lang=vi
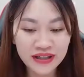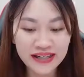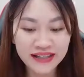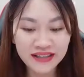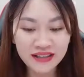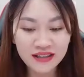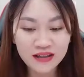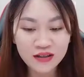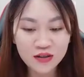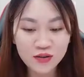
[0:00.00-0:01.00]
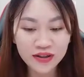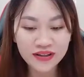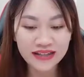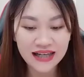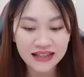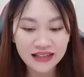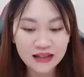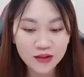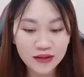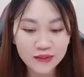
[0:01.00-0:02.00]
đến. Cô ngửi thấy,
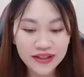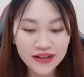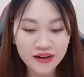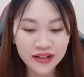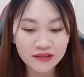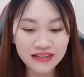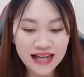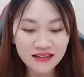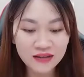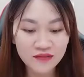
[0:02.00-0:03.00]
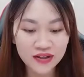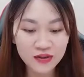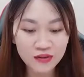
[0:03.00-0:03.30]
quả quyết nhỏ khiếu giác so với cô